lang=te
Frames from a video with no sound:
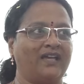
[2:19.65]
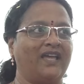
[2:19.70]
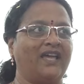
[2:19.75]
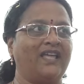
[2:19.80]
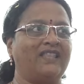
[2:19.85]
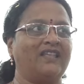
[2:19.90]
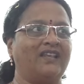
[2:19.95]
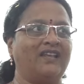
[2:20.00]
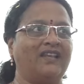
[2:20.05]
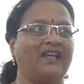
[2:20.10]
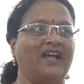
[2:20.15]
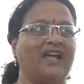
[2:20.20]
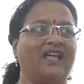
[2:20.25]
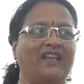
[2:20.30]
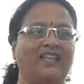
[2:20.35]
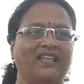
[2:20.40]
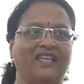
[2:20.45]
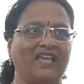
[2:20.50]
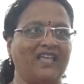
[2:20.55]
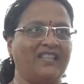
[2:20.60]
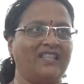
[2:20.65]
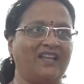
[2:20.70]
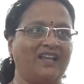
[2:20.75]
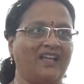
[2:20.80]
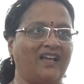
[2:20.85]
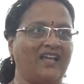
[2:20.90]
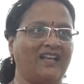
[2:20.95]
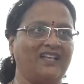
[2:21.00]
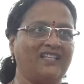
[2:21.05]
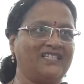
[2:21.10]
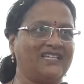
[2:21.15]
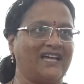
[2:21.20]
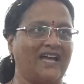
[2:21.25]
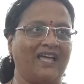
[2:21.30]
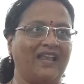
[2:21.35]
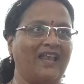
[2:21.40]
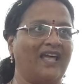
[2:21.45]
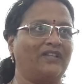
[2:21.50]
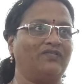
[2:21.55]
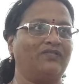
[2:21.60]
గేదెలు కానీ ఏదన్నా కానీ
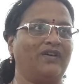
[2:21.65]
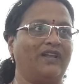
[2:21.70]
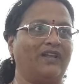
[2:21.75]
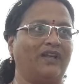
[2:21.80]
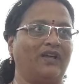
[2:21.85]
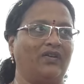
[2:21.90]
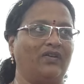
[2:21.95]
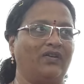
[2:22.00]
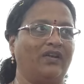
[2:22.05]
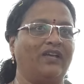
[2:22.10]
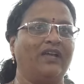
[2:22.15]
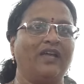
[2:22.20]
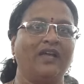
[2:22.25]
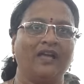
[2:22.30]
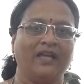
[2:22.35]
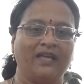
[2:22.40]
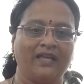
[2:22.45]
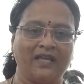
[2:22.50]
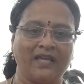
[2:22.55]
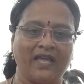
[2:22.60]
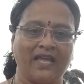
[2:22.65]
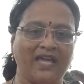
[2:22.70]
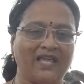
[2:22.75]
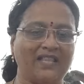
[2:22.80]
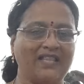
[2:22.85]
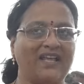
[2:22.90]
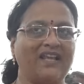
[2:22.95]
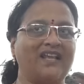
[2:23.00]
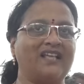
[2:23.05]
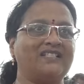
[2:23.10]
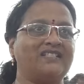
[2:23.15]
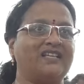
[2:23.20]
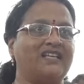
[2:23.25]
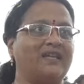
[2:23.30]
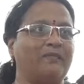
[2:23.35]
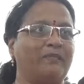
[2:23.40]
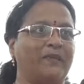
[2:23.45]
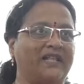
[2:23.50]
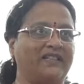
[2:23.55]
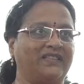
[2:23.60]
చాలా అధ్వానంగా ఉన్నాయి ఏదైనా
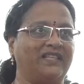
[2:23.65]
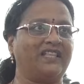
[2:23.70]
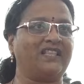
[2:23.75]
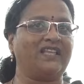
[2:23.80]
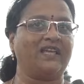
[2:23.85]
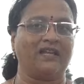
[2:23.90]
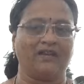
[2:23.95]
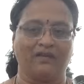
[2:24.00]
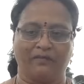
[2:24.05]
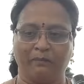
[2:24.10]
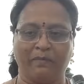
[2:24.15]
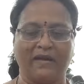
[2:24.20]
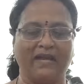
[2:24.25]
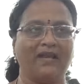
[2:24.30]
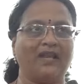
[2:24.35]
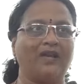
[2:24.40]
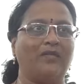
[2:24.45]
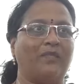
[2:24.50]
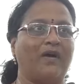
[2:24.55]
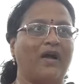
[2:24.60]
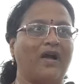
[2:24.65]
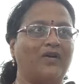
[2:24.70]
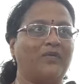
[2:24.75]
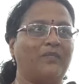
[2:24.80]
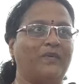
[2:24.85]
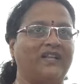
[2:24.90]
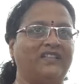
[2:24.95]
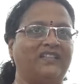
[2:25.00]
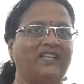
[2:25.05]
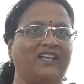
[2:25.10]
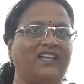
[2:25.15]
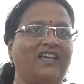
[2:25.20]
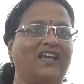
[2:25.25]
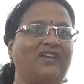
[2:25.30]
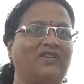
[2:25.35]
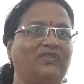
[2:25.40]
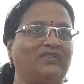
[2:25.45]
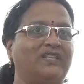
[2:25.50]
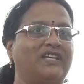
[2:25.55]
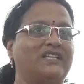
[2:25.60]
సరే ప్రతిదీ పల్లెలు బాగుపడతాయి
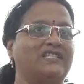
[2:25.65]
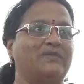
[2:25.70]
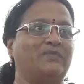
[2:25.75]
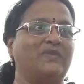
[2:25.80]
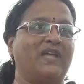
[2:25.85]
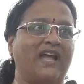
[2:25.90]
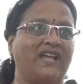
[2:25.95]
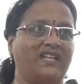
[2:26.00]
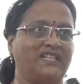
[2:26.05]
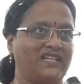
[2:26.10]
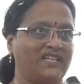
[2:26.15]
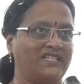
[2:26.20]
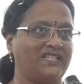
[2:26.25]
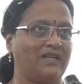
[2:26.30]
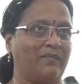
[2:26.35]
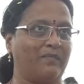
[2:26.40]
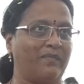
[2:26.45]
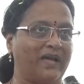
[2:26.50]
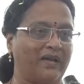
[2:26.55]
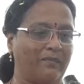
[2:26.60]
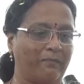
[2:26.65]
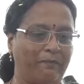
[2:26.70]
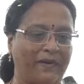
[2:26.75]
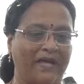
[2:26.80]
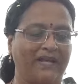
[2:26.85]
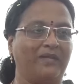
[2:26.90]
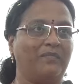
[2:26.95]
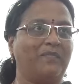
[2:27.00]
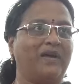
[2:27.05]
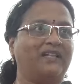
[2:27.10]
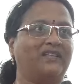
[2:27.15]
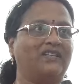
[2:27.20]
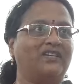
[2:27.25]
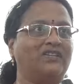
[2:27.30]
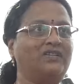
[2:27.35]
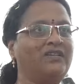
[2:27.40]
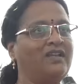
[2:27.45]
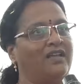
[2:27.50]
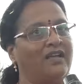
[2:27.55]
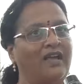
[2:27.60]
అన్న ఉద్దేశంతో ఆయన చేసిన పని
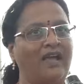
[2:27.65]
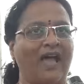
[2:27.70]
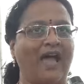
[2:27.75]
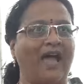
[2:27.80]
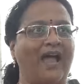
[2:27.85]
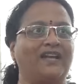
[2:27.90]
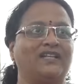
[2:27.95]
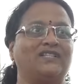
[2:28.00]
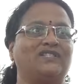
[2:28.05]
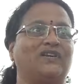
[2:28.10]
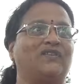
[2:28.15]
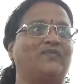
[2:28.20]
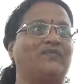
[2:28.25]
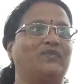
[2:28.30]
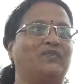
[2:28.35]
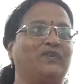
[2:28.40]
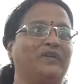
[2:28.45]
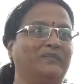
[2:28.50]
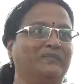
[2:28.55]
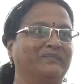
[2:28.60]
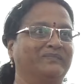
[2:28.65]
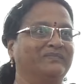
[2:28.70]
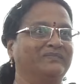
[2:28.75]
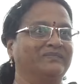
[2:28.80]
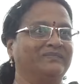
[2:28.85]
మాత్రం హ్యాట్స్ ఆఫ్ టు హిమ్